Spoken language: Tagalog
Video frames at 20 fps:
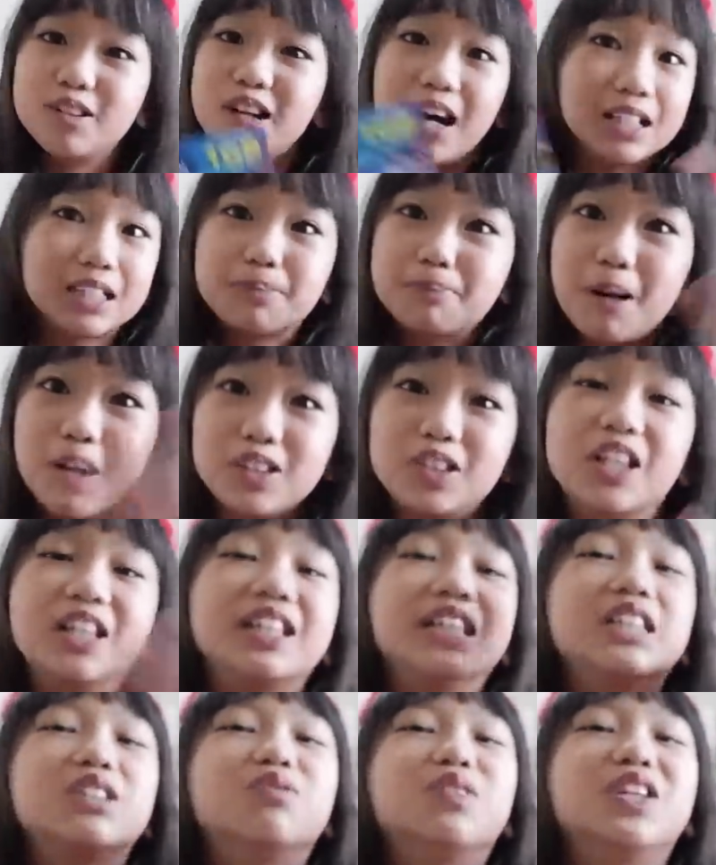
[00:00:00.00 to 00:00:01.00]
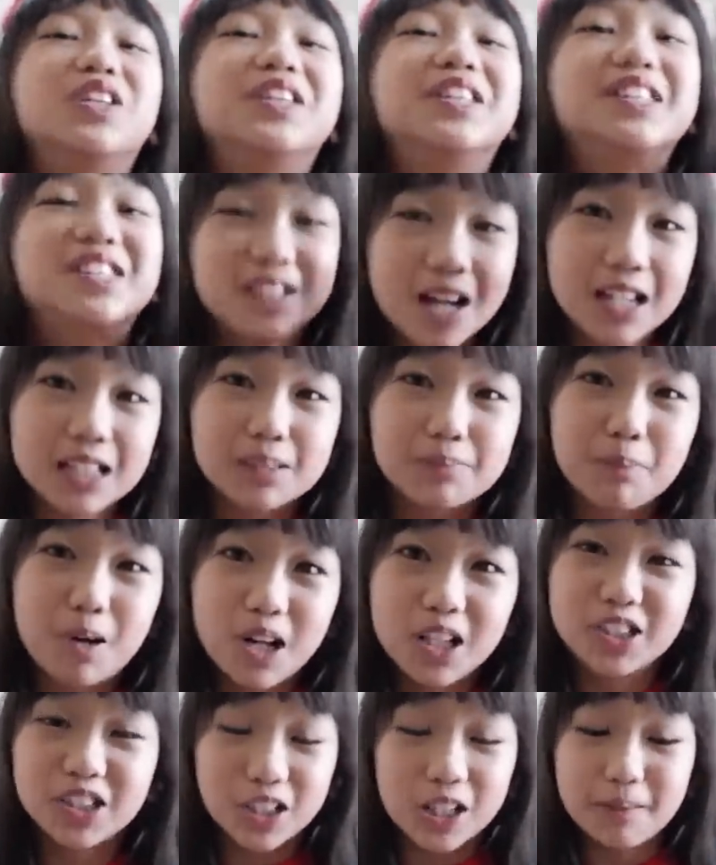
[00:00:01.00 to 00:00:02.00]
Not sponsored. This video is not
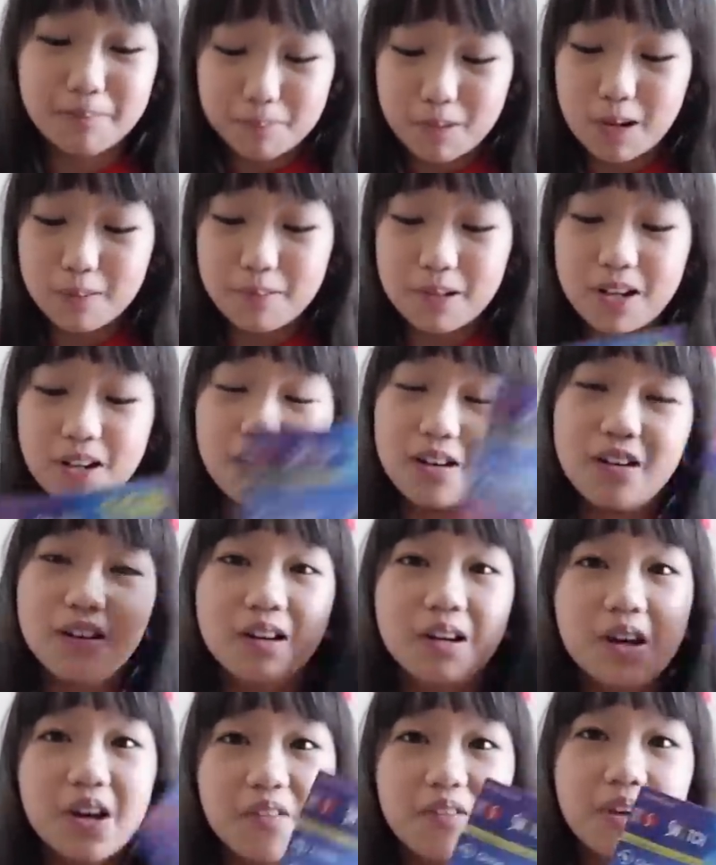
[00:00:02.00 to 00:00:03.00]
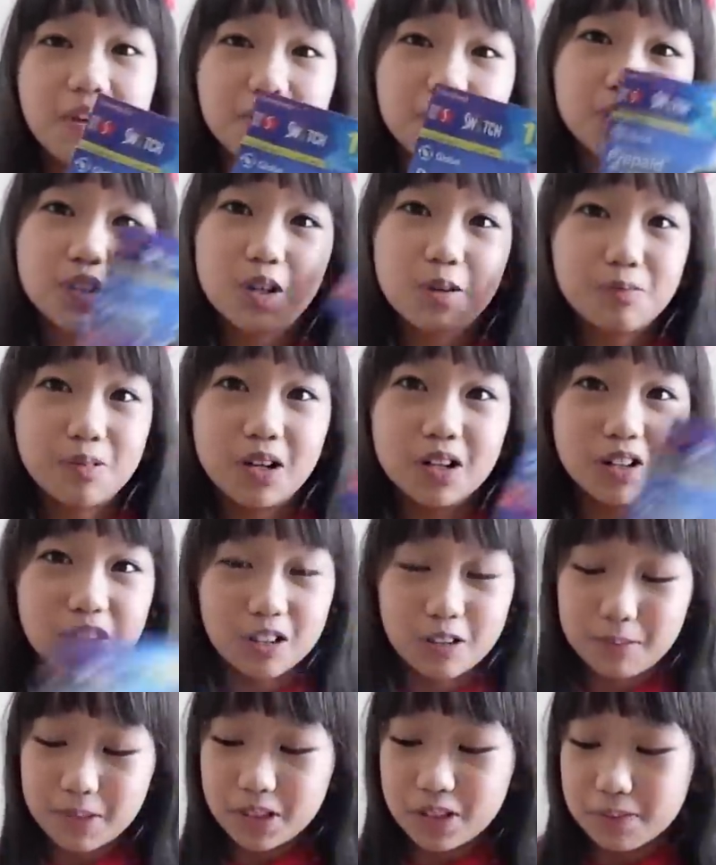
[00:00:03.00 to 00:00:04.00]
sponsored po pero favorite ko pong
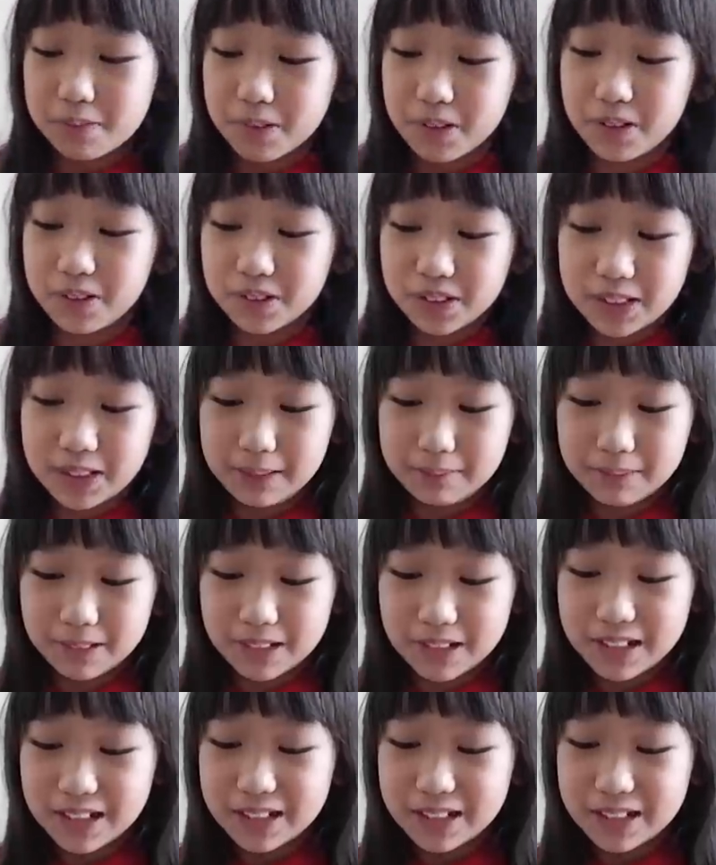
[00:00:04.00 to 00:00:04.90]
Glow. Ito po yung SIM ko.